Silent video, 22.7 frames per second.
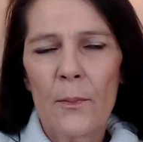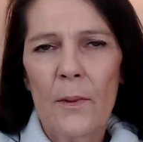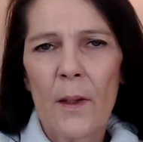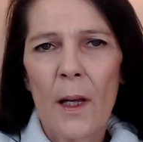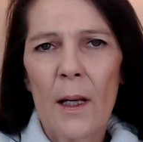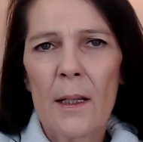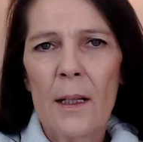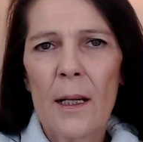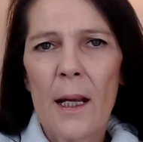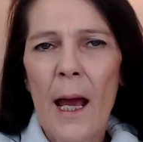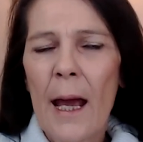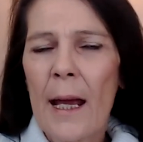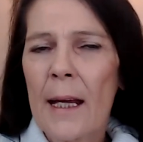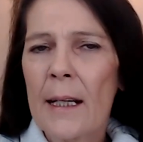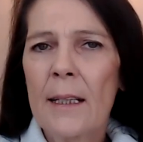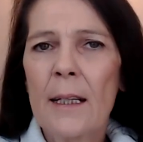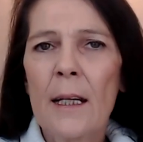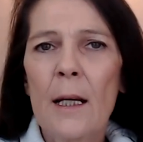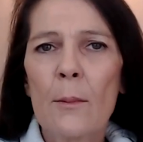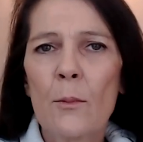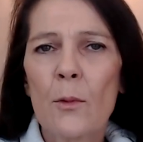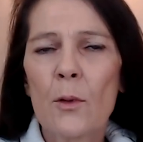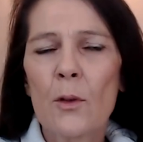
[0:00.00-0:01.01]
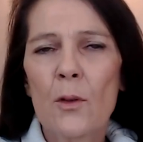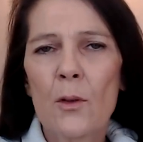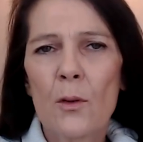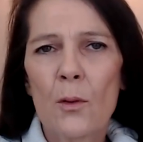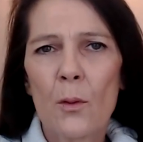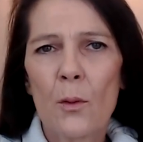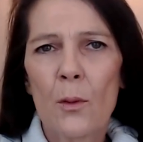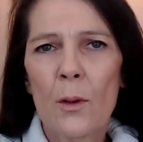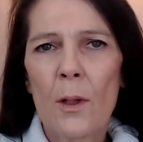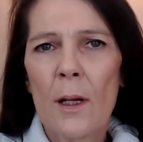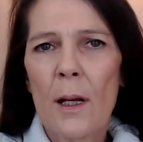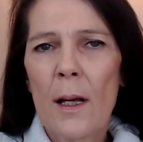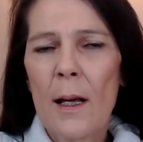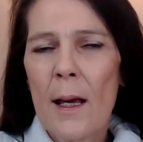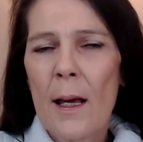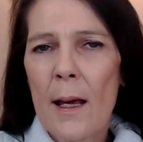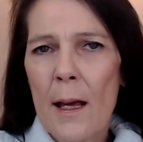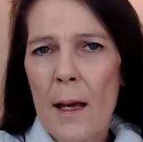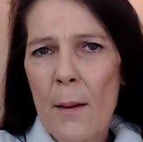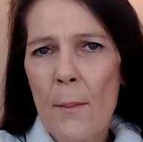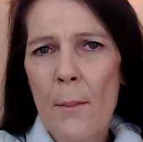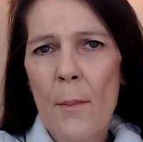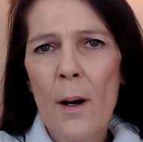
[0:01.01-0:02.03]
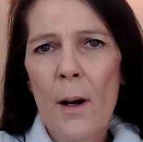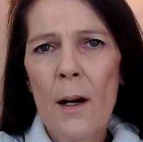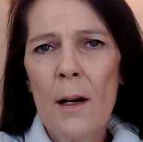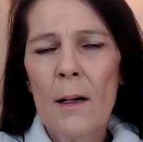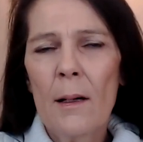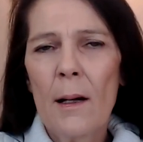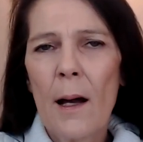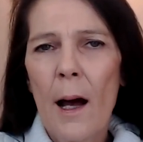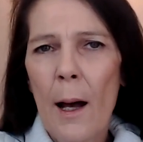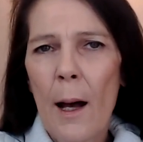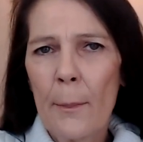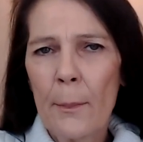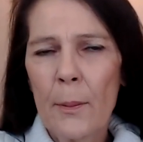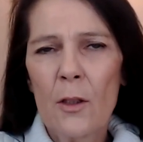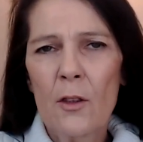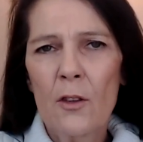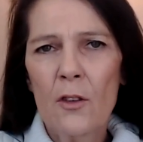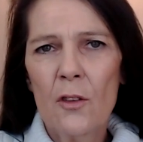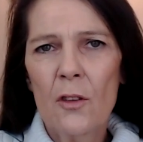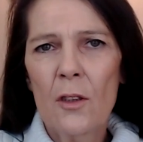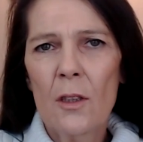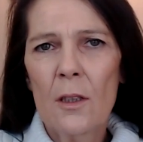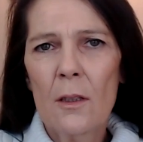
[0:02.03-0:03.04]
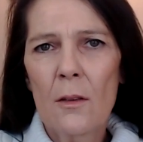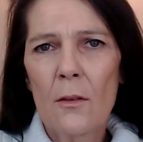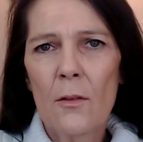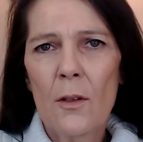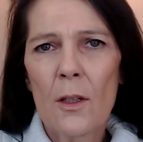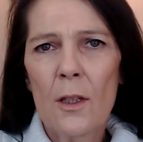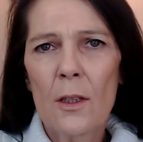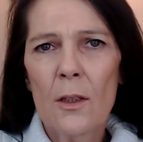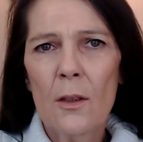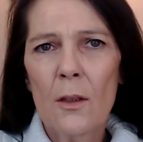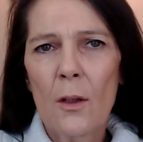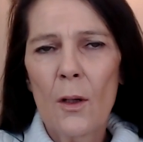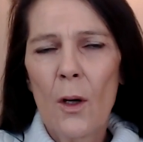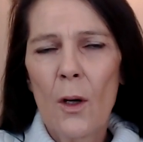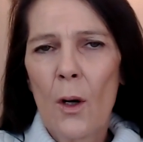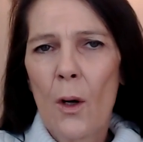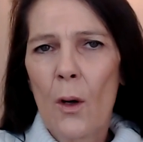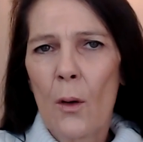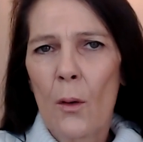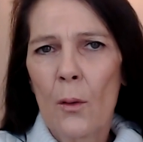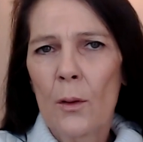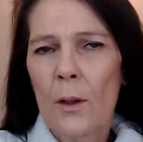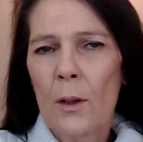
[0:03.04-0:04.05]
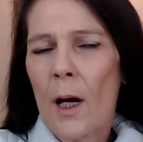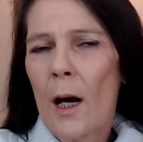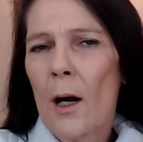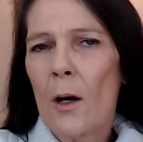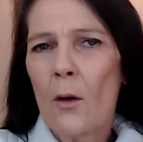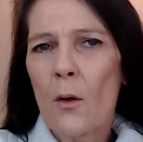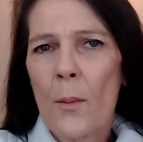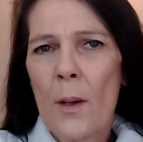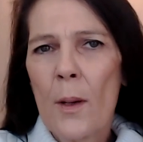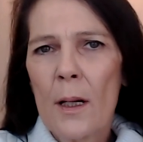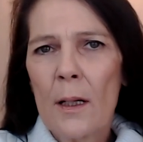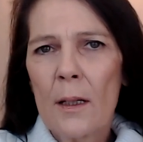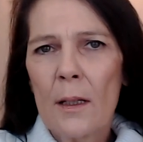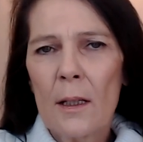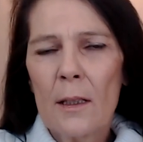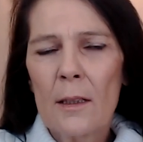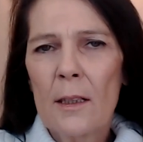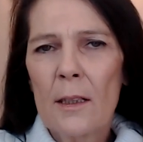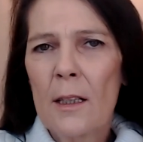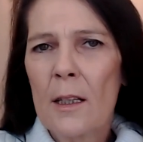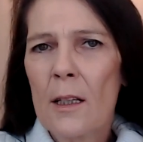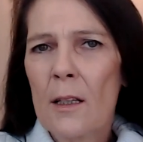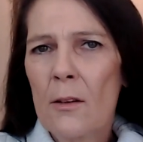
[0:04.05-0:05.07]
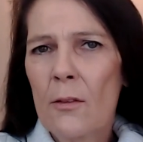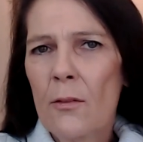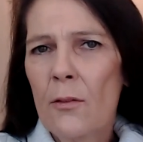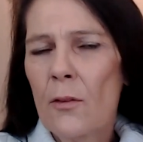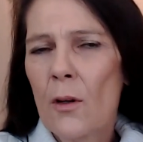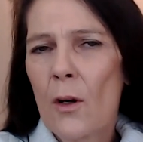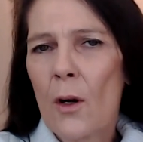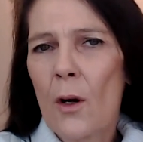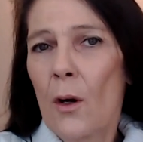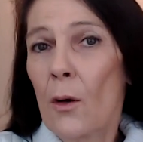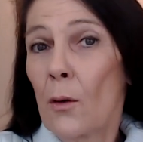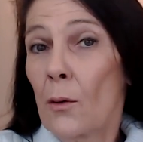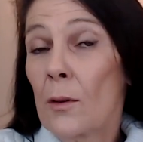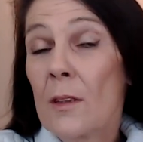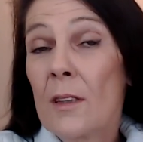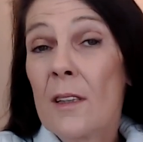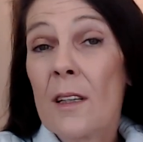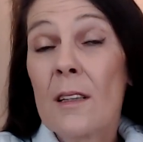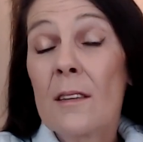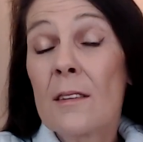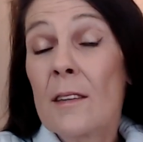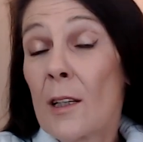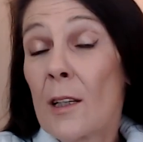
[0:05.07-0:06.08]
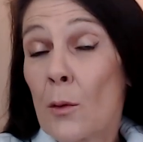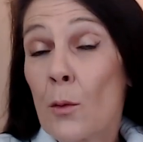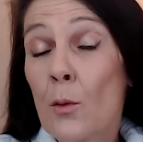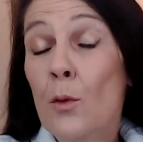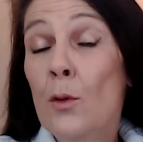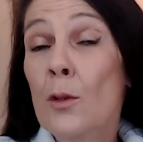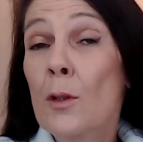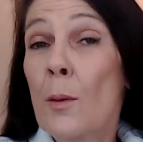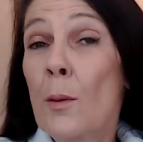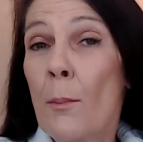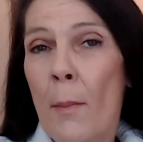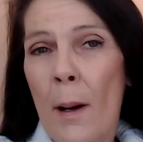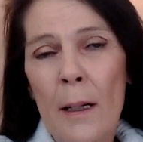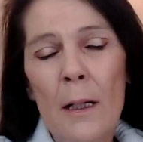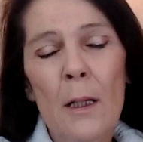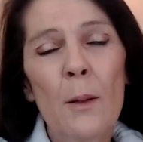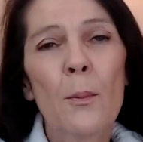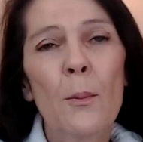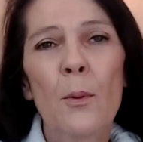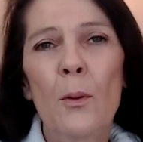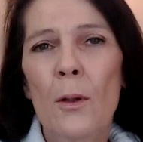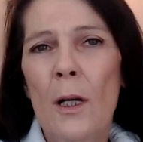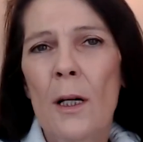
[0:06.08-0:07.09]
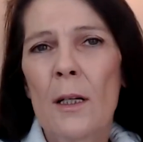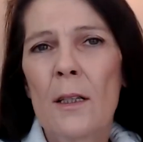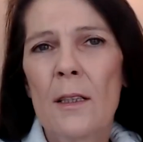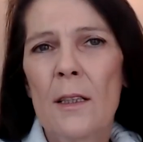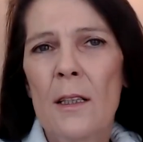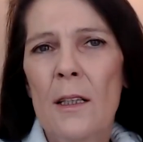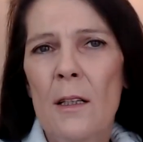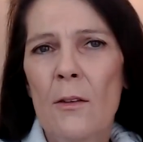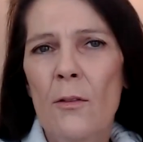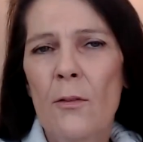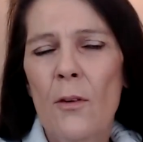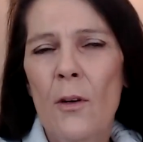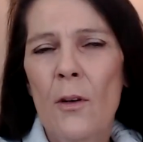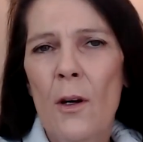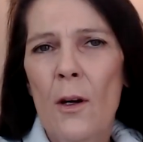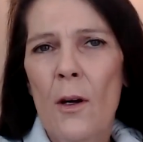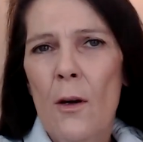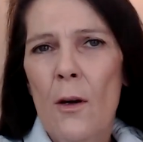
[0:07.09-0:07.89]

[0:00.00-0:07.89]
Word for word: deine eigene Emotion immer abgestritten wird und argumentativ und sehr, sehr gut manipulativ